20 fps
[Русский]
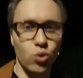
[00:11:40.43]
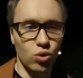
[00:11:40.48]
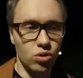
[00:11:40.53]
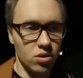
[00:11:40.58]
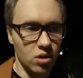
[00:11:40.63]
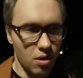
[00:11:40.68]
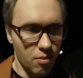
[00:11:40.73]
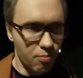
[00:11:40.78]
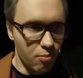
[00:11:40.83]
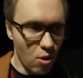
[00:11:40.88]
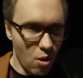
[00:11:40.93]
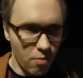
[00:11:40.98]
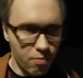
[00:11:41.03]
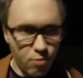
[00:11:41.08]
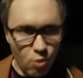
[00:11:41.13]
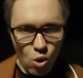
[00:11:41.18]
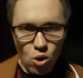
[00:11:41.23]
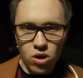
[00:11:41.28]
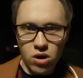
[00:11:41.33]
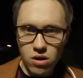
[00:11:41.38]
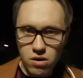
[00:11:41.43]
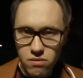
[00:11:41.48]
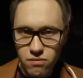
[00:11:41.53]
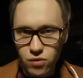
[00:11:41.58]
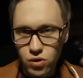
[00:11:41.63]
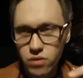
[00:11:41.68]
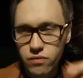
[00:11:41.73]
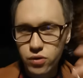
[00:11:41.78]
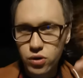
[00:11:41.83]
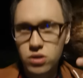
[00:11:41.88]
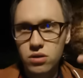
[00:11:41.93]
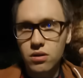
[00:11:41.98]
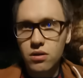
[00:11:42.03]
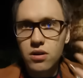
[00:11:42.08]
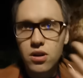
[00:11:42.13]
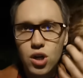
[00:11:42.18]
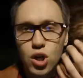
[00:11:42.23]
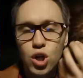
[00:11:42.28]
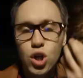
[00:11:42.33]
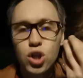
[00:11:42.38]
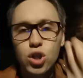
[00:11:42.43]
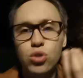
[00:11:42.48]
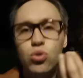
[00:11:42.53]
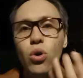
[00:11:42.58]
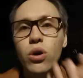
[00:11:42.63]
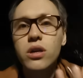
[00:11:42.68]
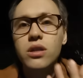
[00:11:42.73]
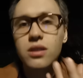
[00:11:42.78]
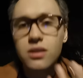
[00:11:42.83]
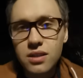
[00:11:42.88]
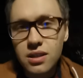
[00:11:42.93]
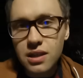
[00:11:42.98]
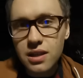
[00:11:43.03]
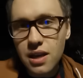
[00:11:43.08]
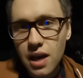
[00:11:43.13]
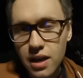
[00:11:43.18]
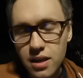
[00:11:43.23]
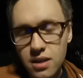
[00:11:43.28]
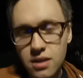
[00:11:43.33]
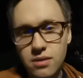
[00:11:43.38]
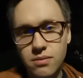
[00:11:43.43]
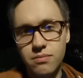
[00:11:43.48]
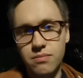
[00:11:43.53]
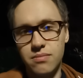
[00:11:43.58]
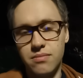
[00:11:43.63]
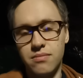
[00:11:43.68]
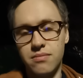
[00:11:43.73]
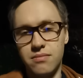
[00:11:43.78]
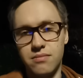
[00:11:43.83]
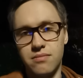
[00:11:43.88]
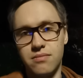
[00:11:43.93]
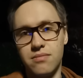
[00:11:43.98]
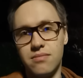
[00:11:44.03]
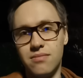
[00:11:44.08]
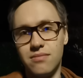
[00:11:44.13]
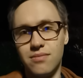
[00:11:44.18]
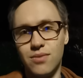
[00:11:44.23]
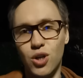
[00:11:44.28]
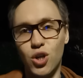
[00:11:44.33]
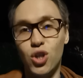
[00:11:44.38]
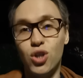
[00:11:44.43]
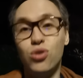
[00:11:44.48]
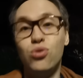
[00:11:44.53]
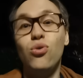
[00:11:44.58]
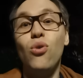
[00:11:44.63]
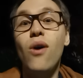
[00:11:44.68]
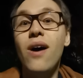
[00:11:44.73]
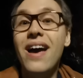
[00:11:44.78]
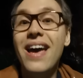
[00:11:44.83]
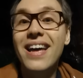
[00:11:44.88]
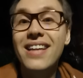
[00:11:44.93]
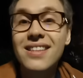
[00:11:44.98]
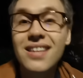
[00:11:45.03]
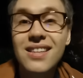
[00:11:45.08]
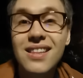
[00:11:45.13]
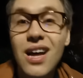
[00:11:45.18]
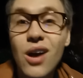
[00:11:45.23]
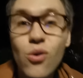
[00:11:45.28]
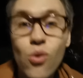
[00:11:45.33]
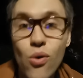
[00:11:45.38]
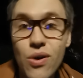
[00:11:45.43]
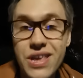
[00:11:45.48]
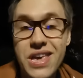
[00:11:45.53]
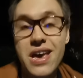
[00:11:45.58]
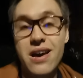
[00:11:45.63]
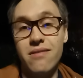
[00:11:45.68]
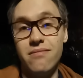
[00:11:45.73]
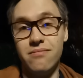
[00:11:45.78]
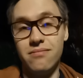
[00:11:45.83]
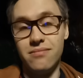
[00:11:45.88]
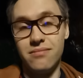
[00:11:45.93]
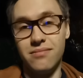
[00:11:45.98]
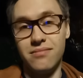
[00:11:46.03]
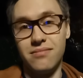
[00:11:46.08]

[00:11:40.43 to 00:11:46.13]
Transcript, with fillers: То есть Бог, вот что это за идиотизм? Что это такое?